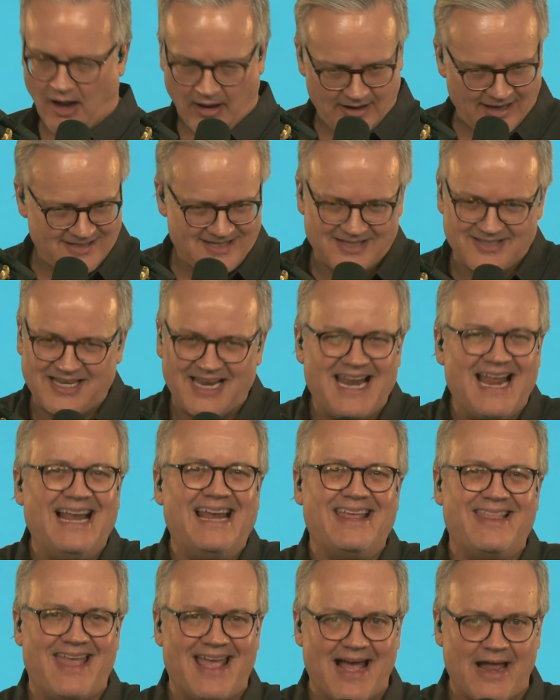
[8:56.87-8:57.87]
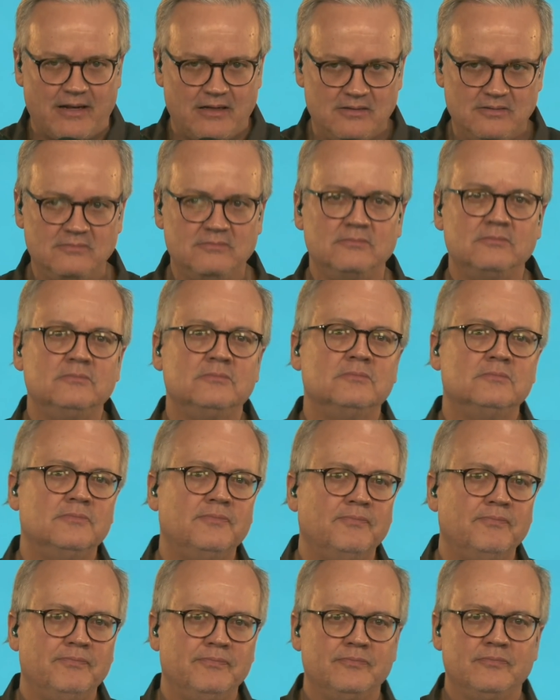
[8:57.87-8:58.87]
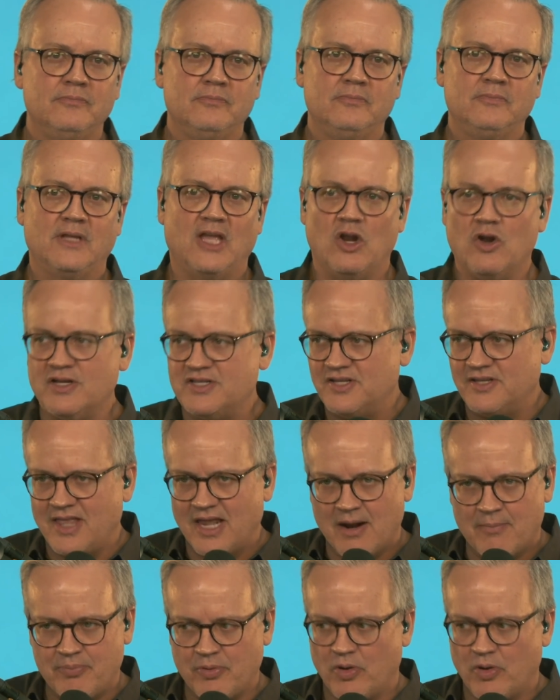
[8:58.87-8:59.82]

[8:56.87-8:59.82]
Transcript: esa sería el ideal. Que no existieran